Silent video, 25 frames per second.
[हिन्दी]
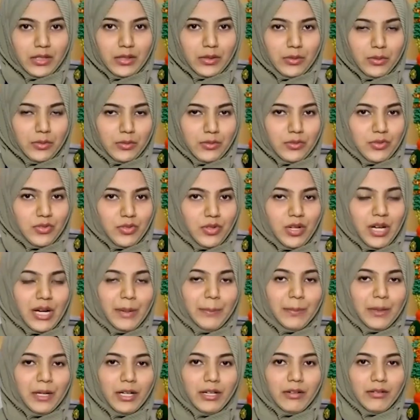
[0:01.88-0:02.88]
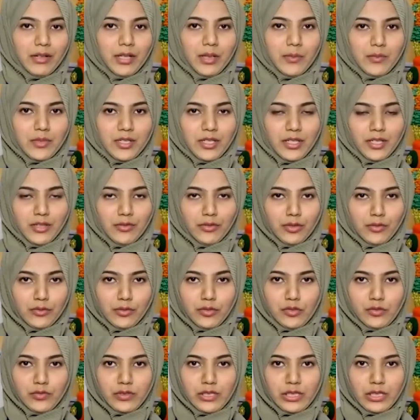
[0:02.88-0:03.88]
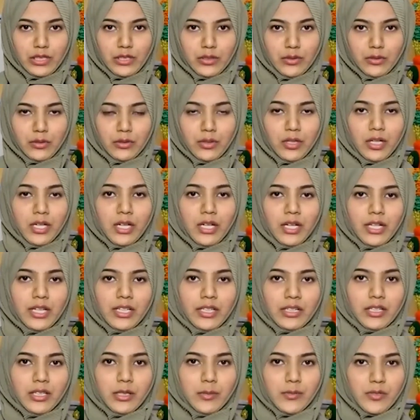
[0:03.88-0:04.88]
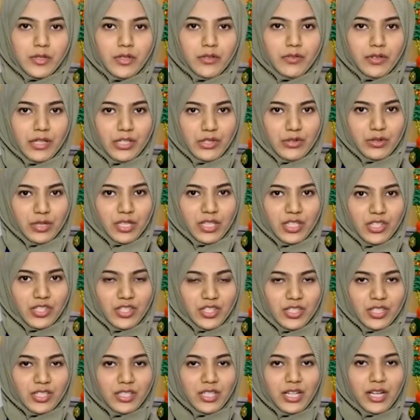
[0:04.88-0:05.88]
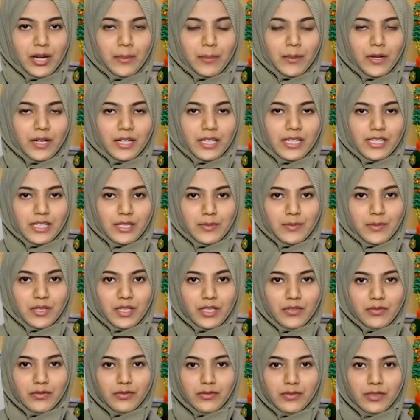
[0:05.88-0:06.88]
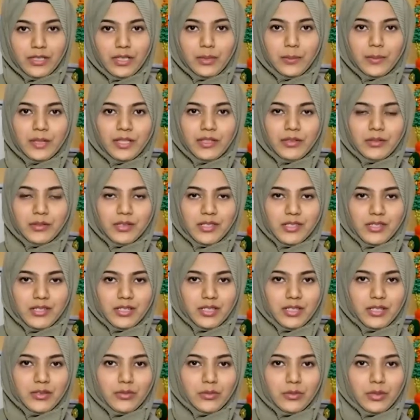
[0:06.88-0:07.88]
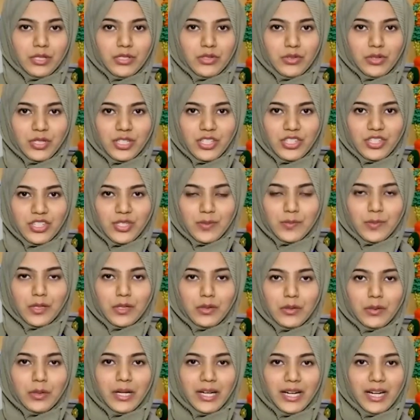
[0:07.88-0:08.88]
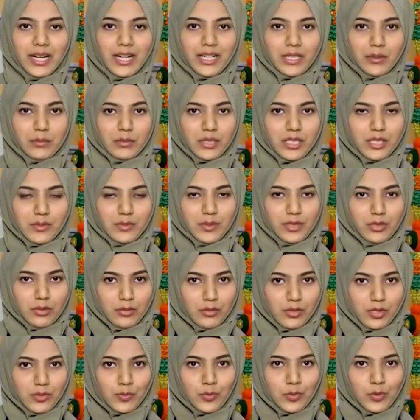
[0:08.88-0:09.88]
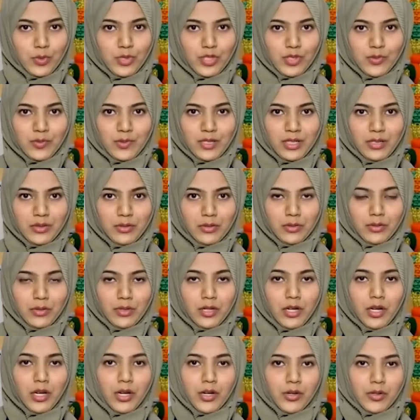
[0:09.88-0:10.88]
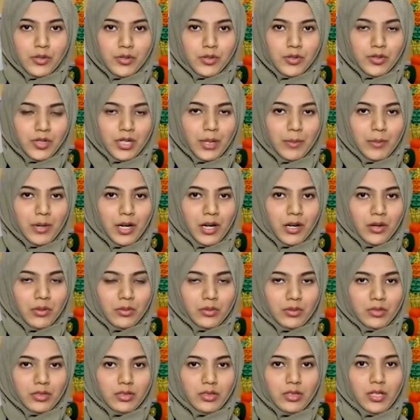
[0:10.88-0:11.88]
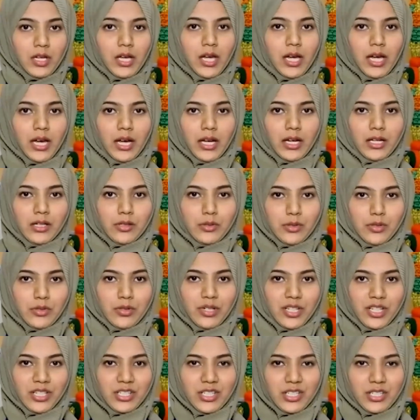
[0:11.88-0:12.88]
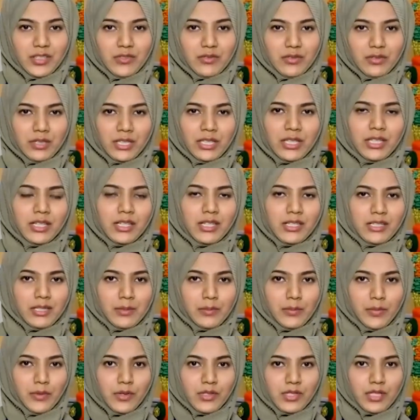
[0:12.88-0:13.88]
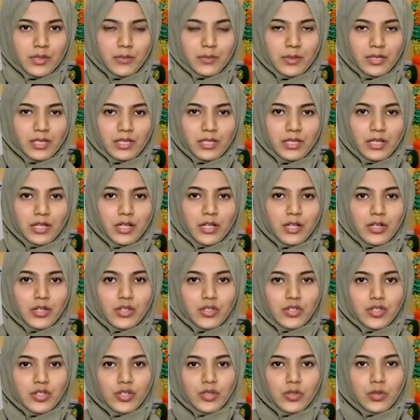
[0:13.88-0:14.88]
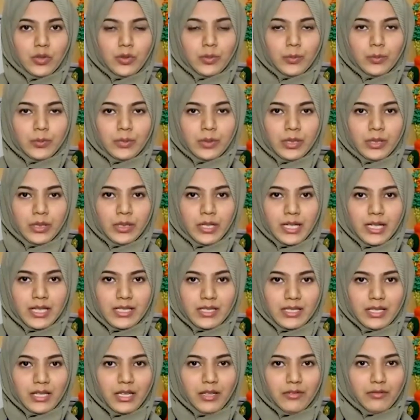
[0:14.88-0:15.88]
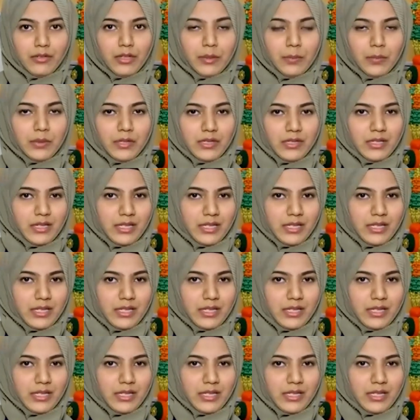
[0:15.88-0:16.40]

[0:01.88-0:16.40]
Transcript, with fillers: बुशरा मतीन बीटीयू में 16 स्वर्ण पदक हासिल कर एक इतिहास रचा है बुशरा ने अपने लिबास और हिजाब के साथ शिक्षा के क्षेत्र में एक नया इतिहास रचा है जो अन्य महिलाओं के लिए एक प्रेरणा है इस होनार छात्रा से हमारे चैनल के संवाददाता